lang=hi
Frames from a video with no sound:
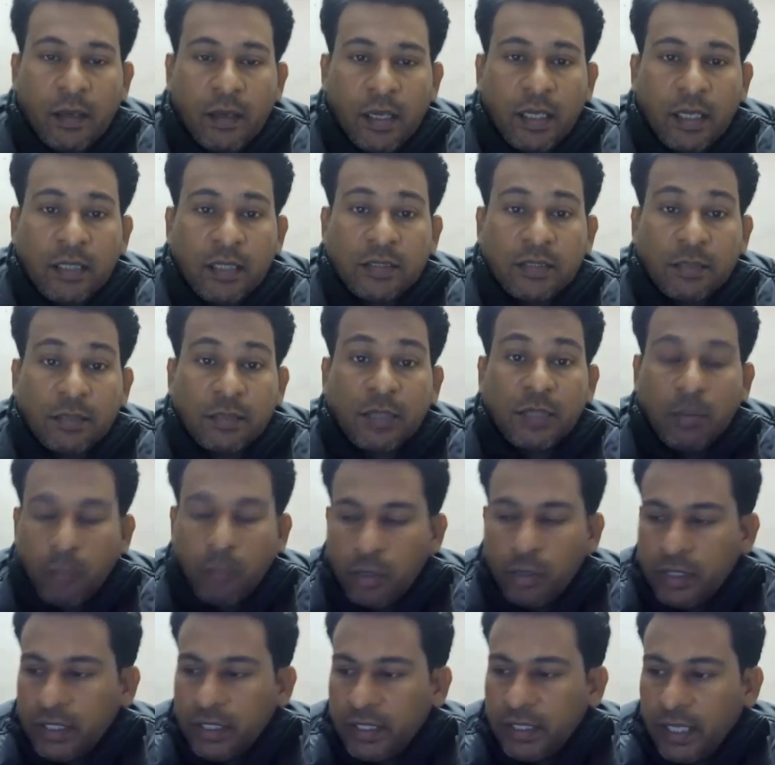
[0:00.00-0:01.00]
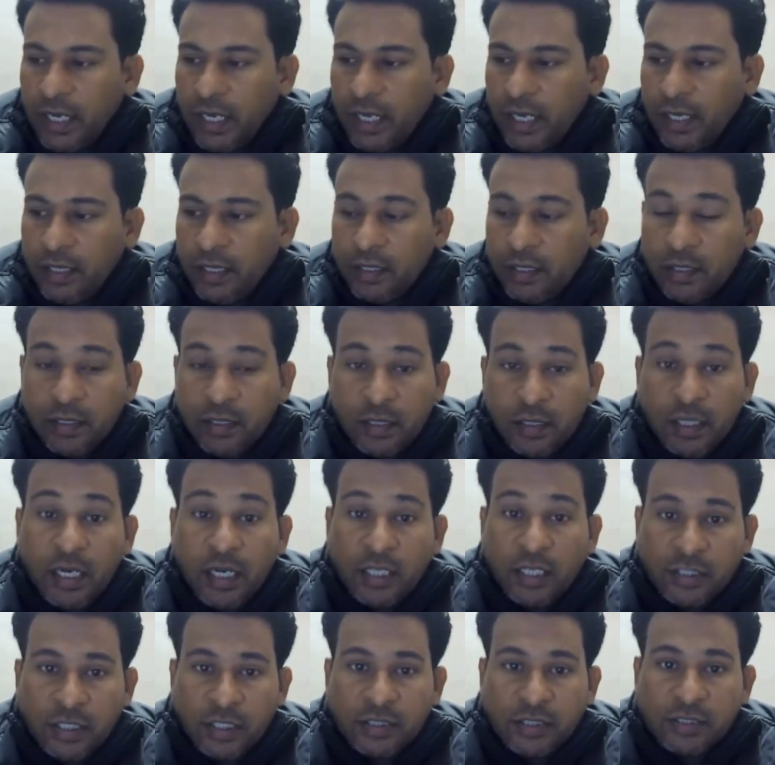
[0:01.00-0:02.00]
है ना सबसे इंपॉर्टेंट क्या है
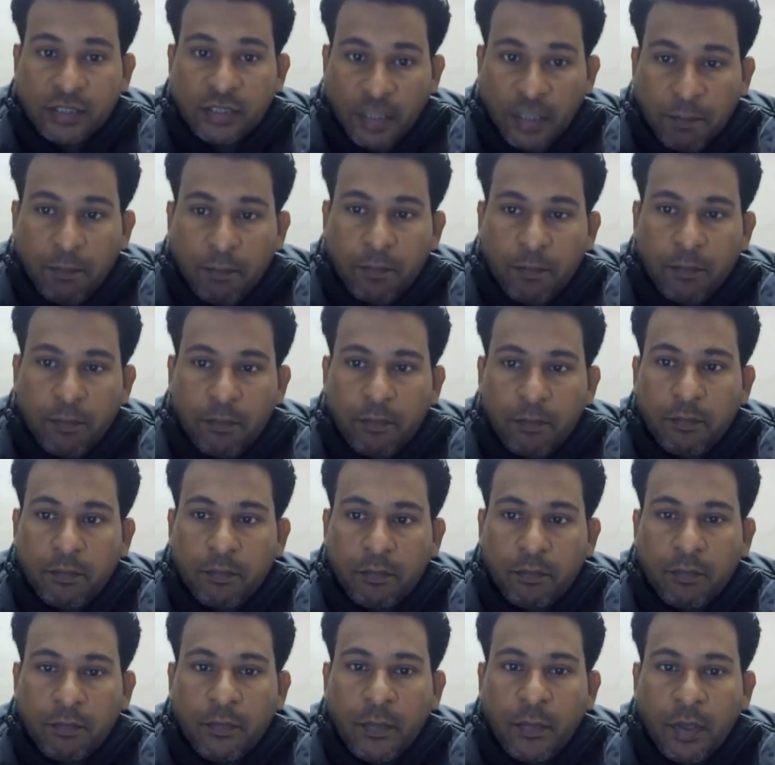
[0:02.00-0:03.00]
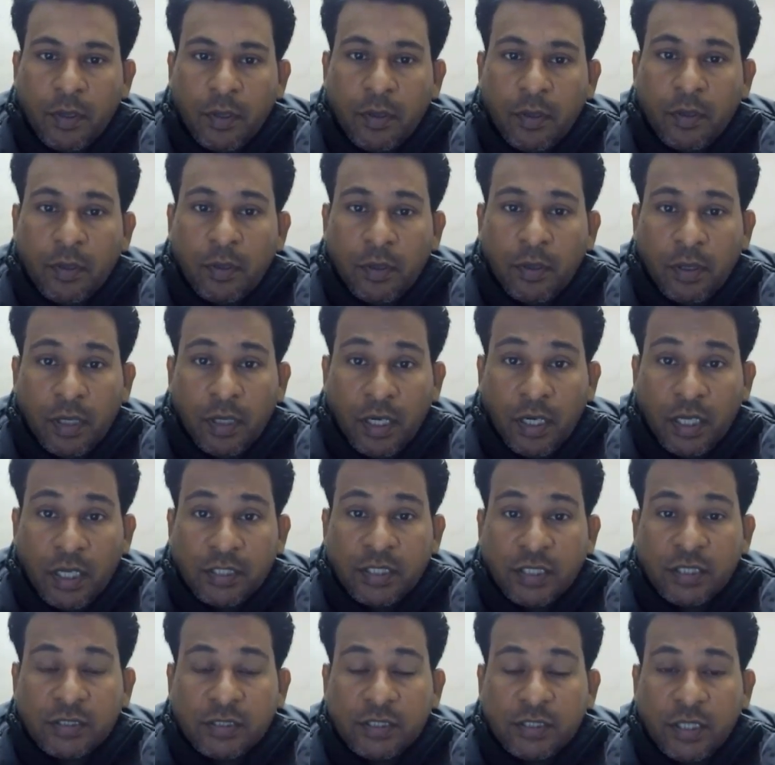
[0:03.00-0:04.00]
रिलेशनशिप
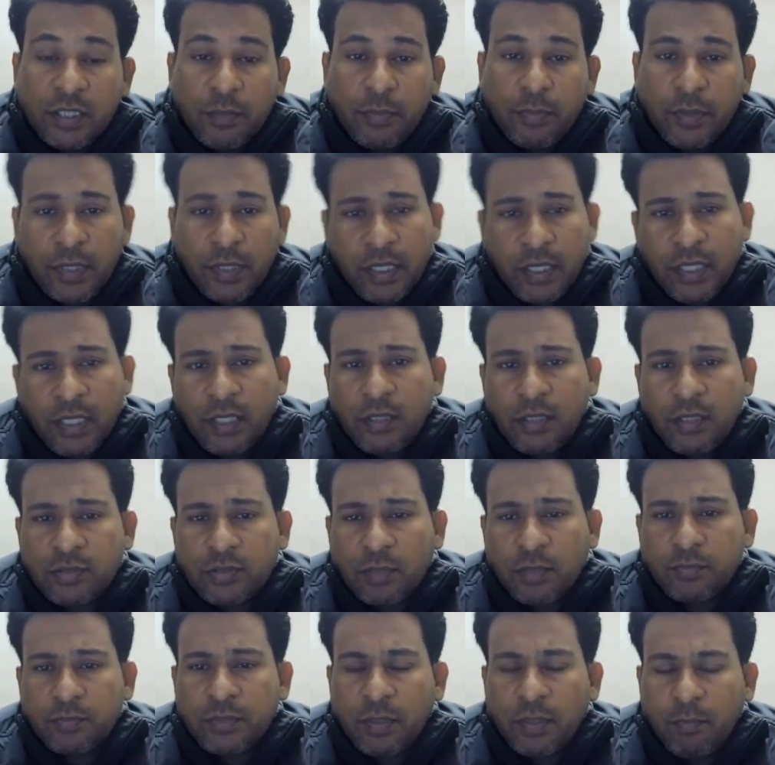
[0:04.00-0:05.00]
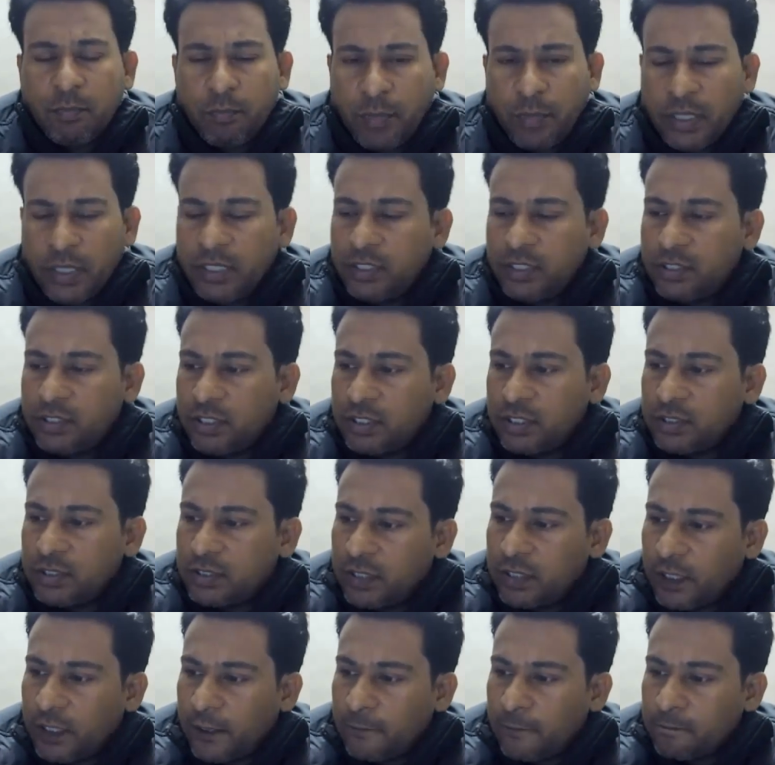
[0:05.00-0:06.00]
रिलेशनशिप ही सबसे बड़ी
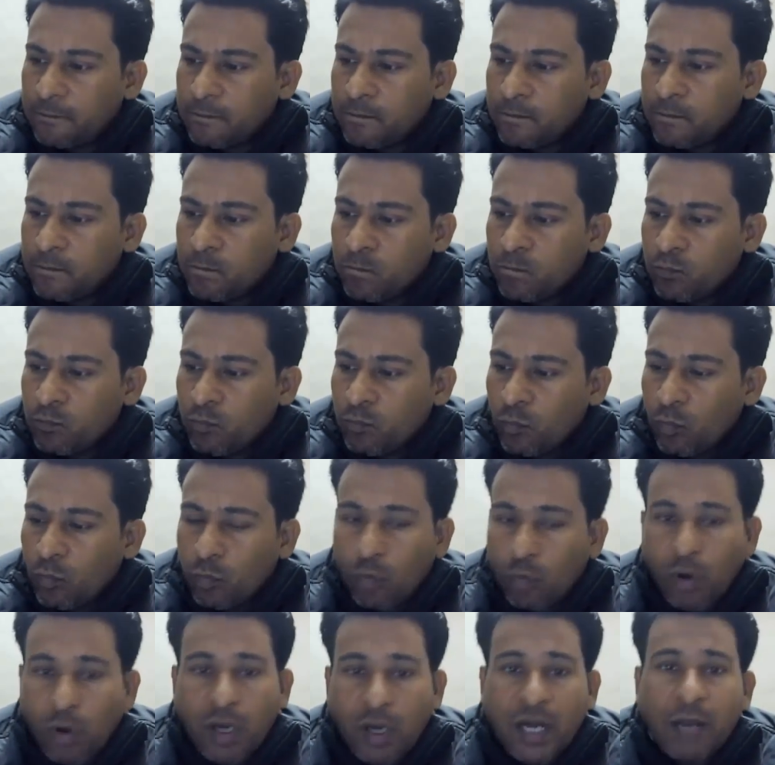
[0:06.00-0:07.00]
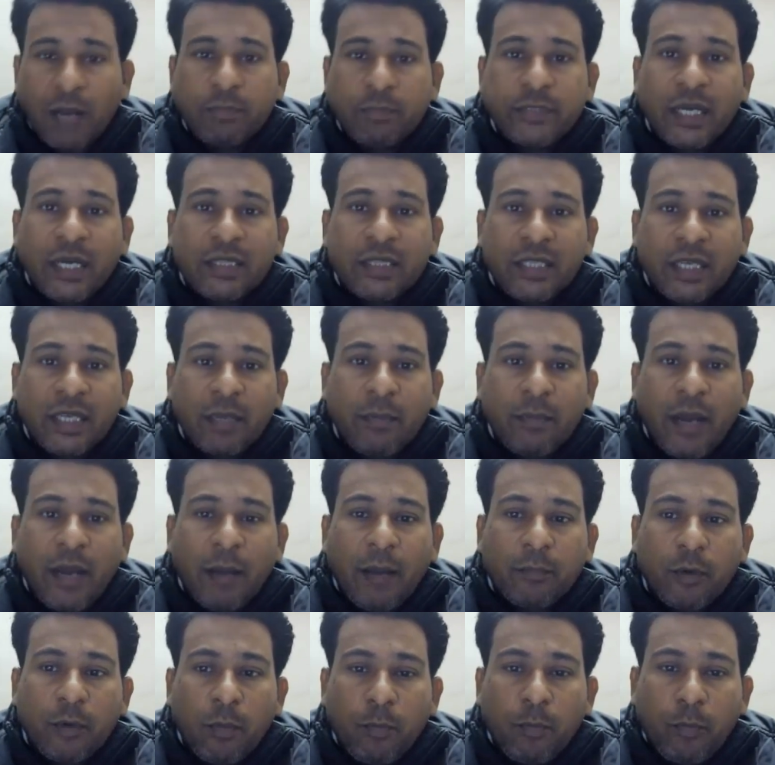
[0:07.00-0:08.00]
चीज है तो अगर आप चाहते हैं कि मैं
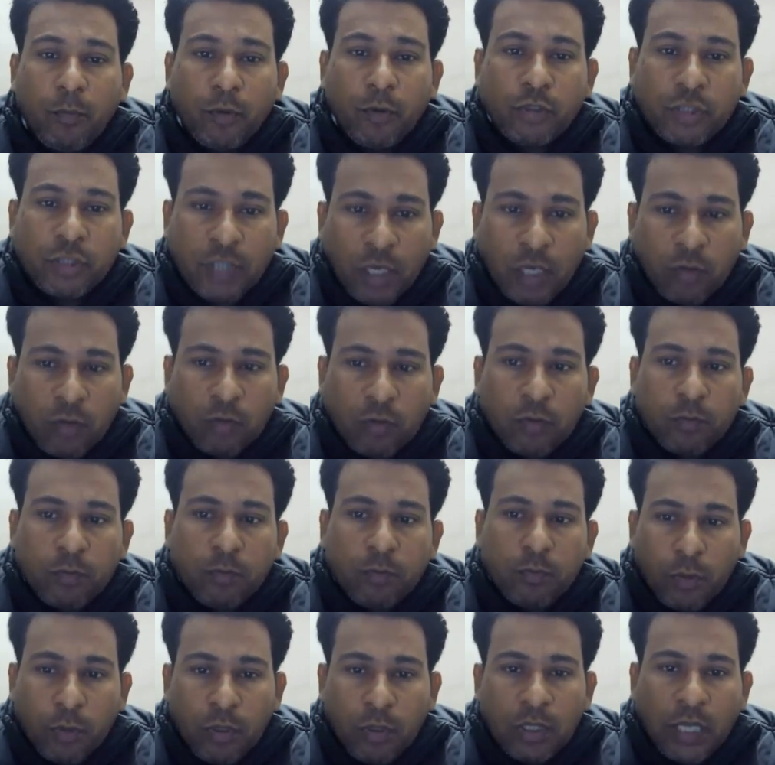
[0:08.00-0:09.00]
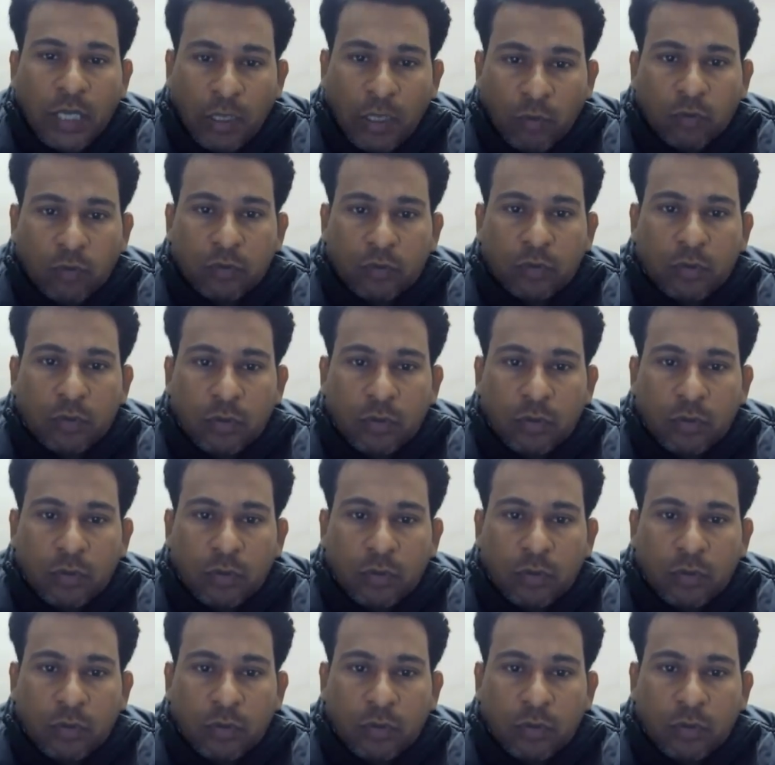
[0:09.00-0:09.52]
आपको पुश करूं पुल करूं